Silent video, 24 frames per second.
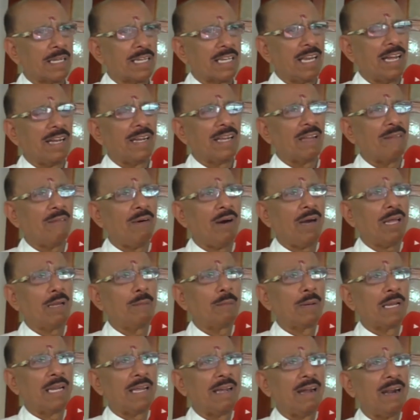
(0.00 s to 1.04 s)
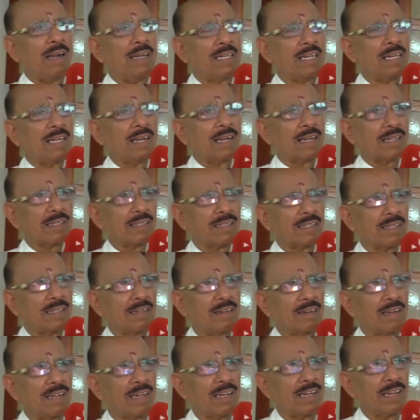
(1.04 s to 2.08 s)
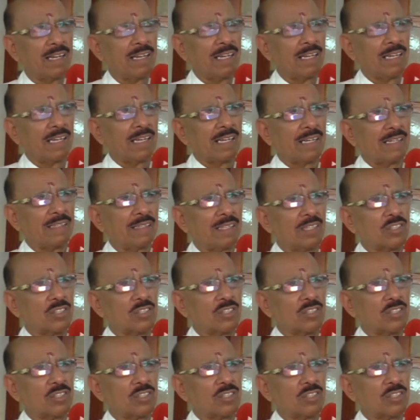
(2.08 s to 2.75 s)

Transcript: இலங்கை வாழ் மலையாளிகள் நடத்துகின்ற இந்த